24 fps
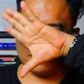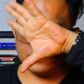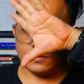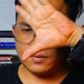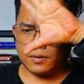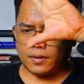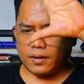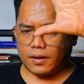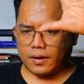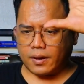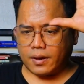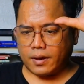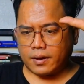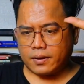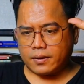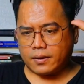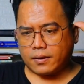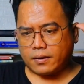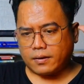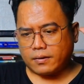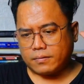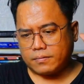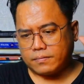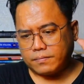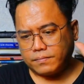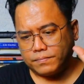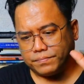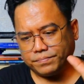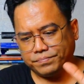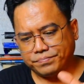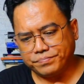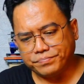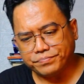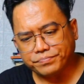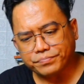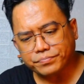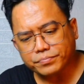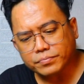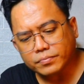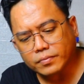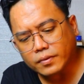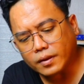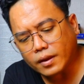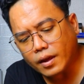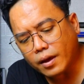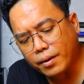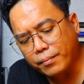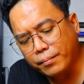Sedangkan yang
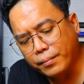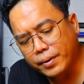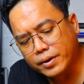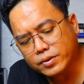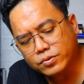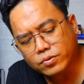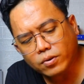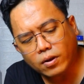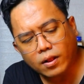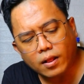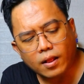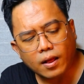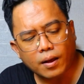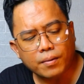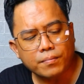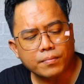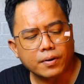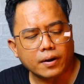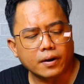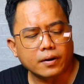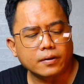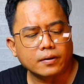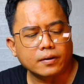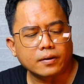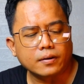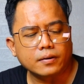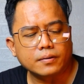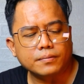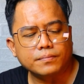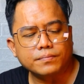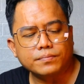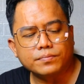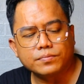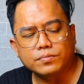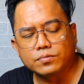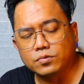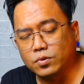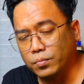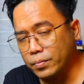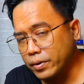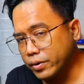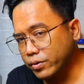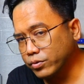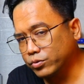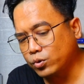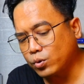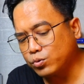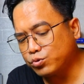Maison Alhambra ya
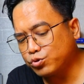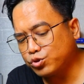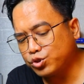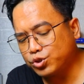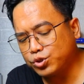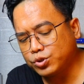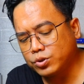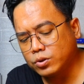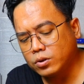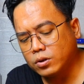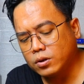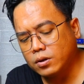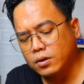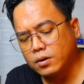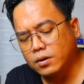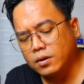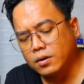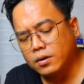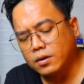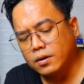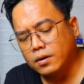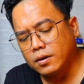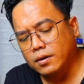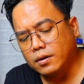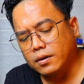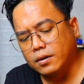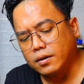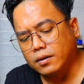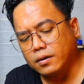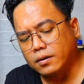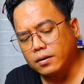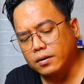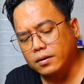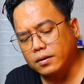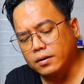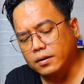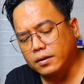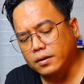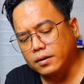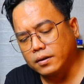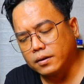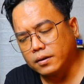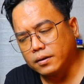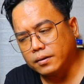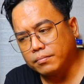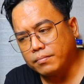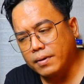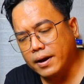tobacco touch
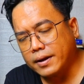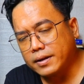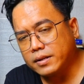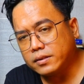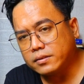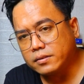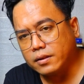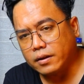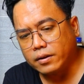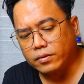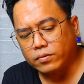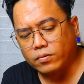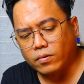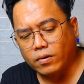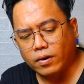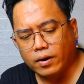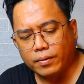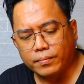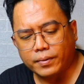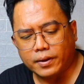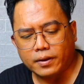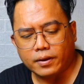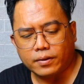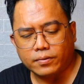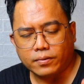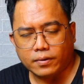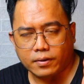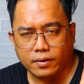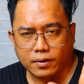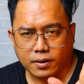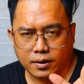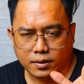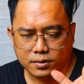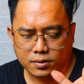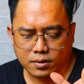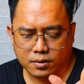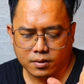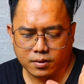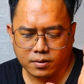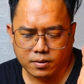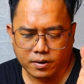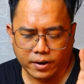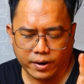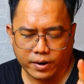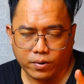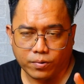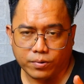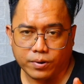uh, manis dari tuang kabinnya itu yang kerasa di
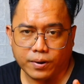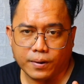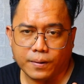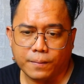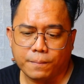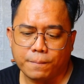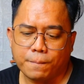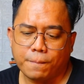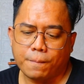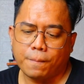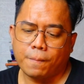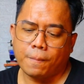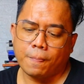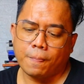dry ya